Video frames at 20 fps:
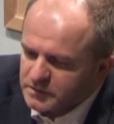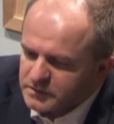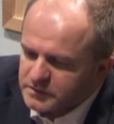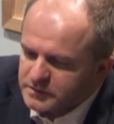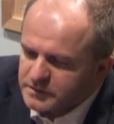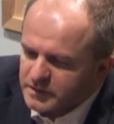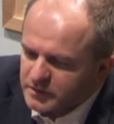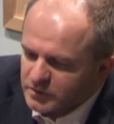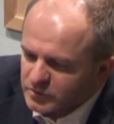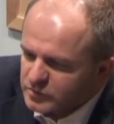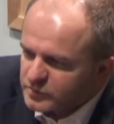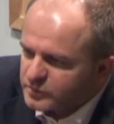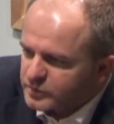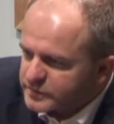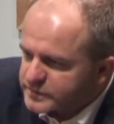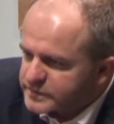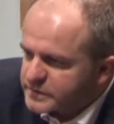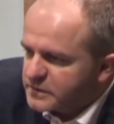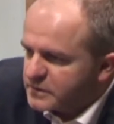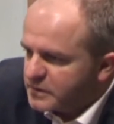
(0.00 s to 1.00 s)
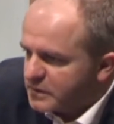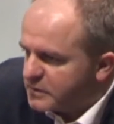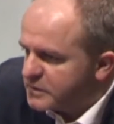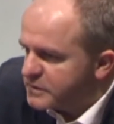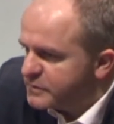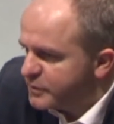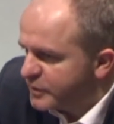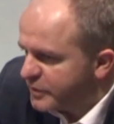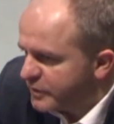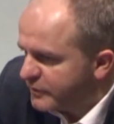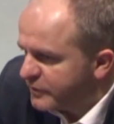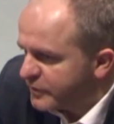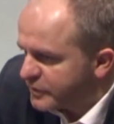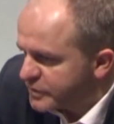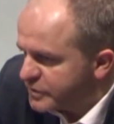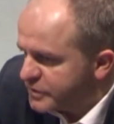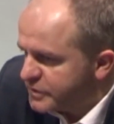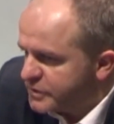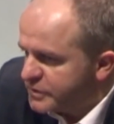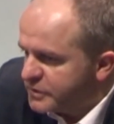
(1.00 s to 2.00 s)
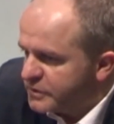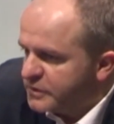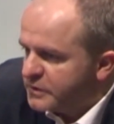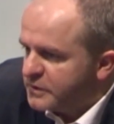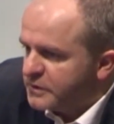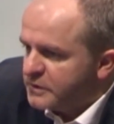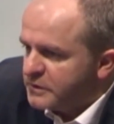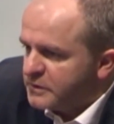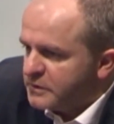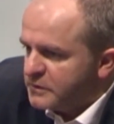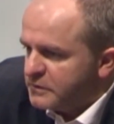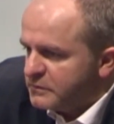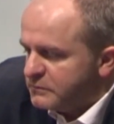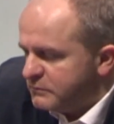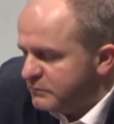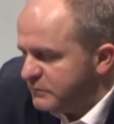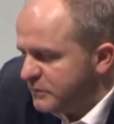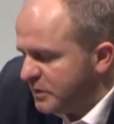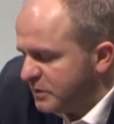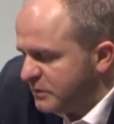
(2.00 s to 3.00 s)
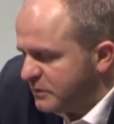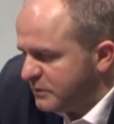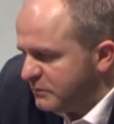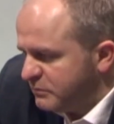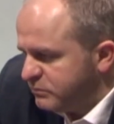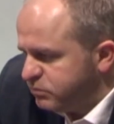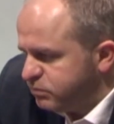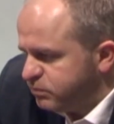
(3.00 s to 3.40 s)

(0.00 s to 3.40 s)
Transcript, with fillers: narodu polskiego jako zbiorowości. Zgoda, ja też jestem przeciwny. No to,